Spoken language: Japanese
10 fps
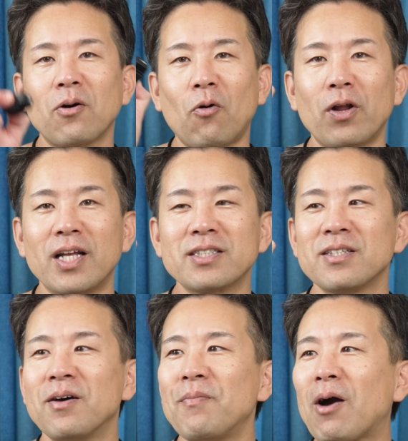これです。
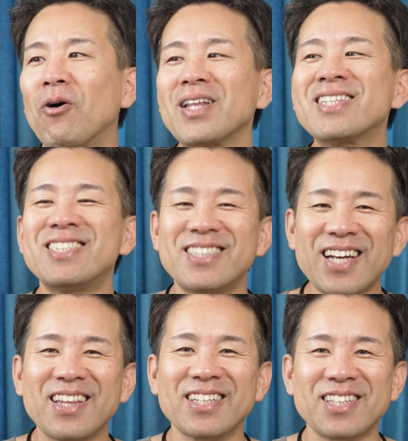まあ、こんなちっ
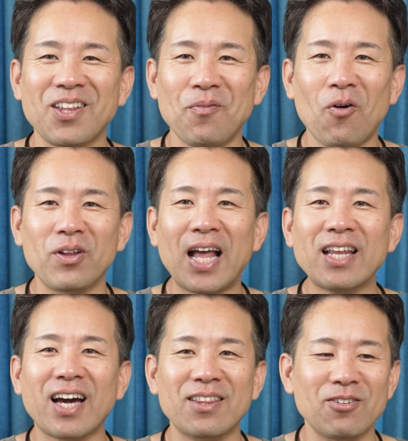ちゃいんですけども、これ
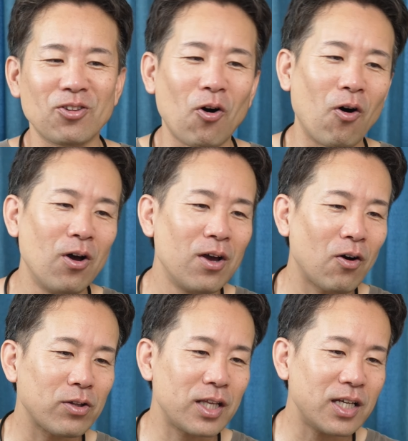何かっていうと、
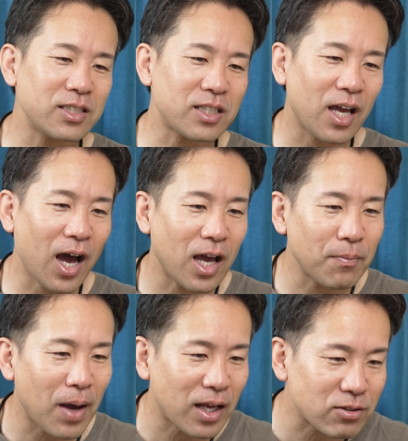
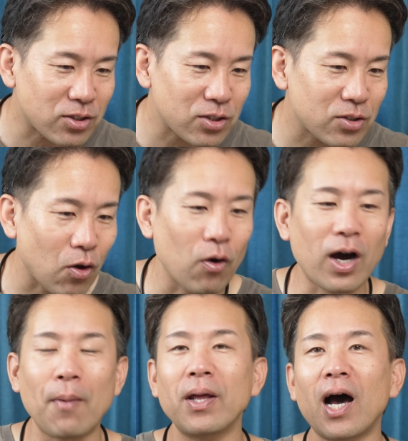DJI-Mic2 の
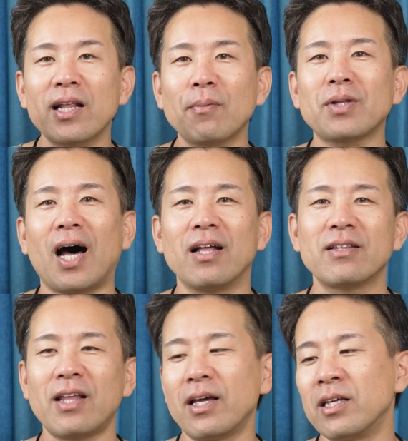カメラアダプターっ
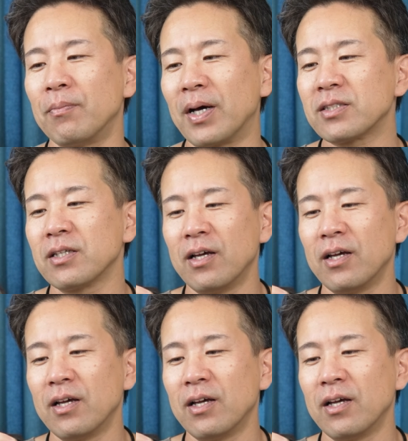て言います。